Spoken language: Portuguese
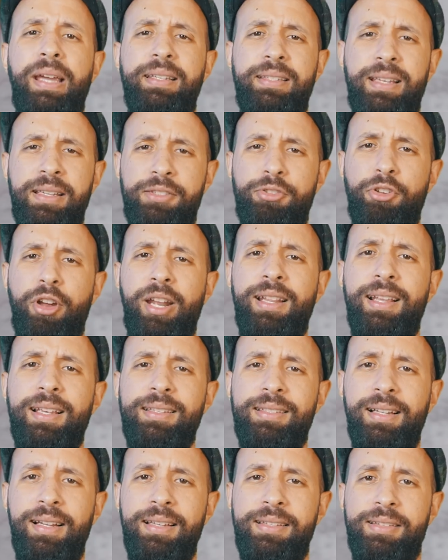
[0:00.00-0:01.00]
Mas a história
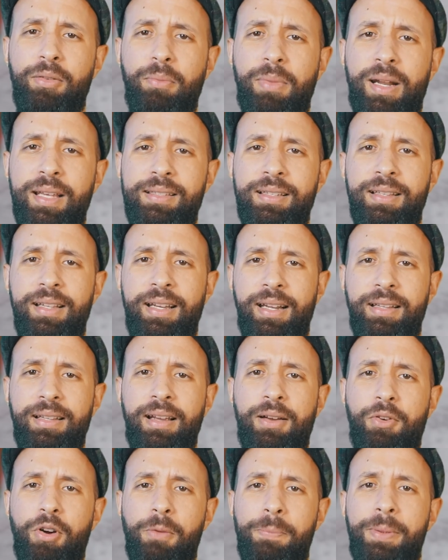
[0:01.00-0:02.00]
da seleção brasileira
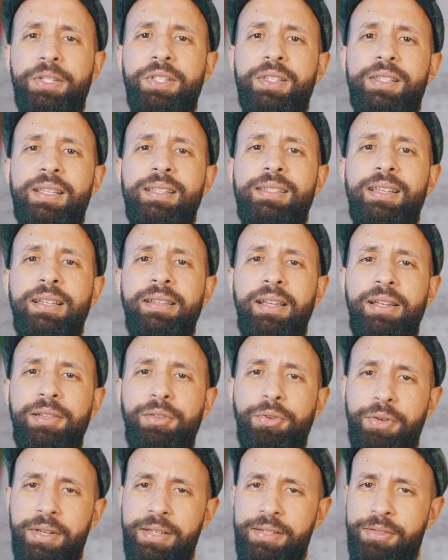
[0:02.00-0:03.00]
na Copa de
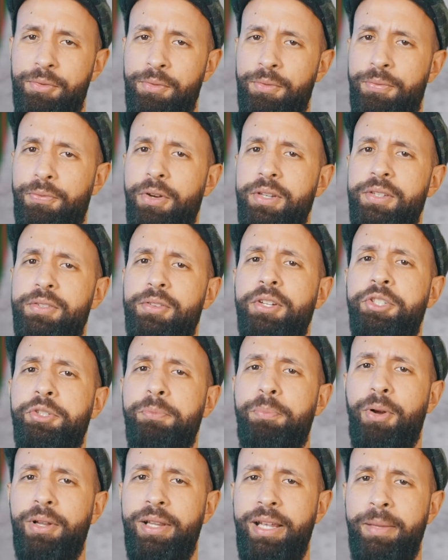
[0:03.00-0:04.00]
62 não foi só
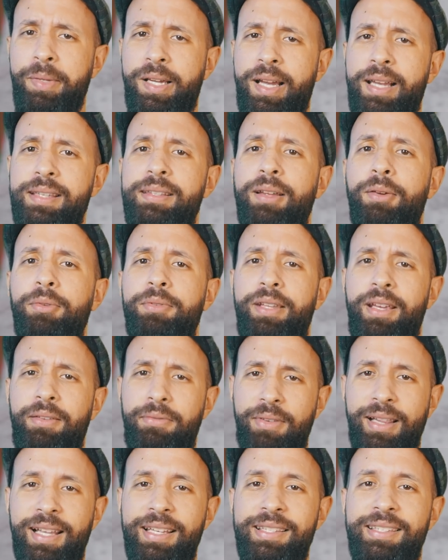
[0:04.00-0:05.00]
de polêmicas não,
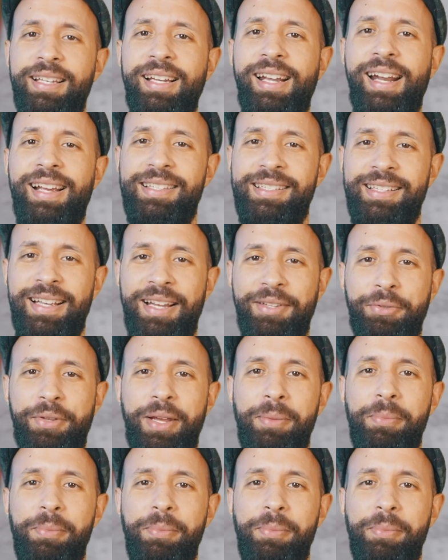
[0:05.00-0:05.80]
teve lance engraçado